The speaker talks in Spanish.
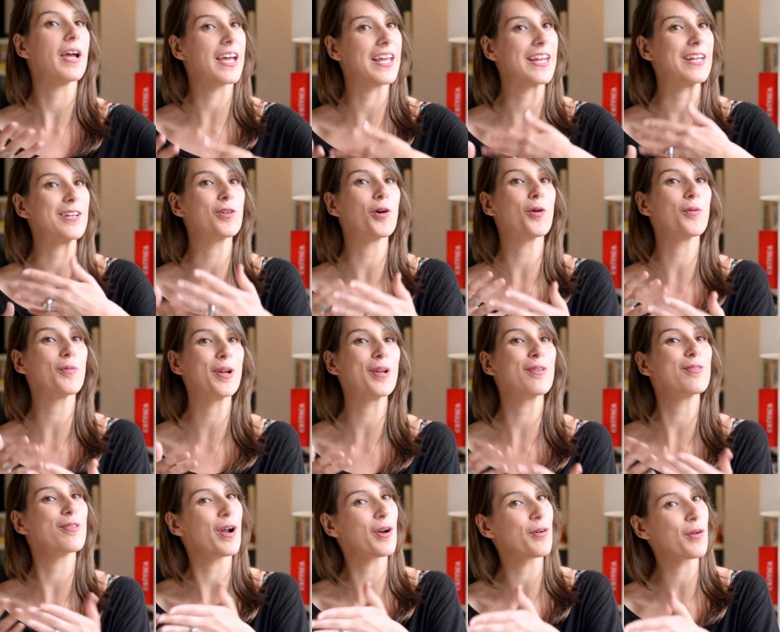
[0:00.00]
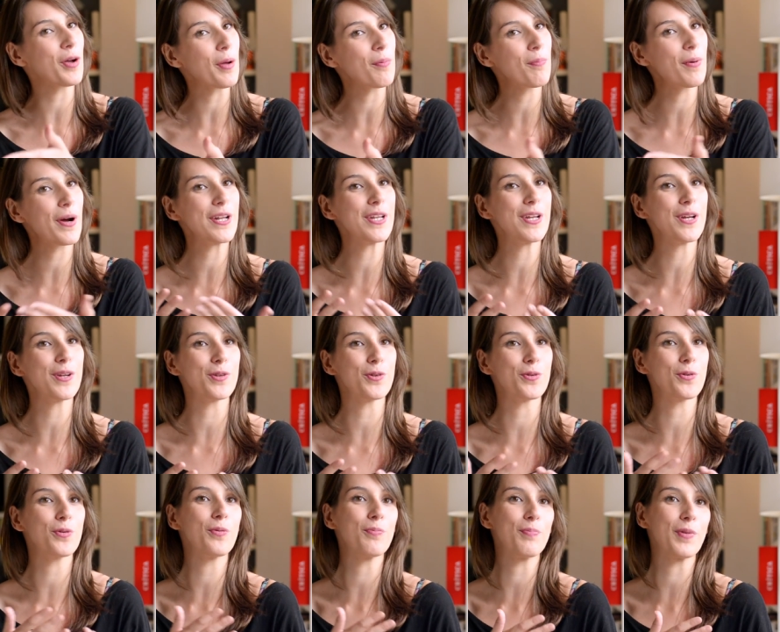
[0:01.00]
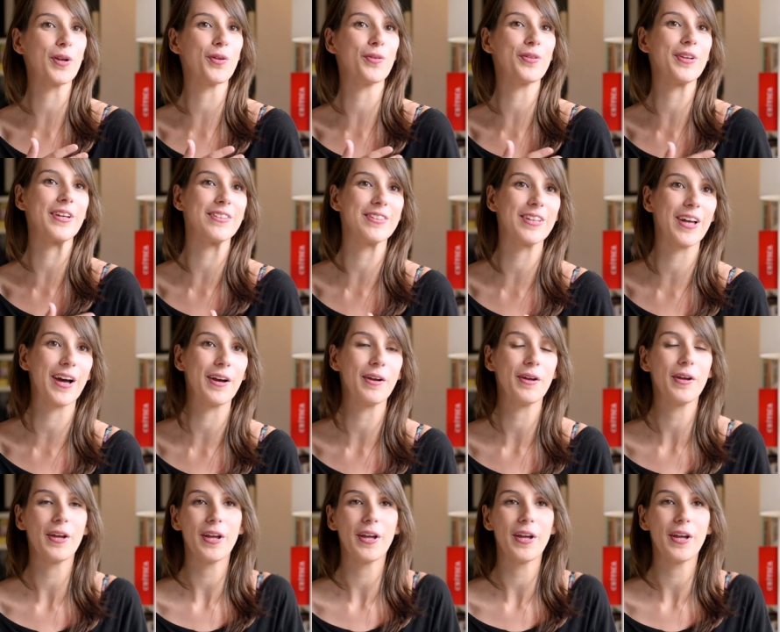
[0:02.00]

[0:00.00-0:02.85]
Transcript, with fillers: Escritor venezolano en España, yo periodista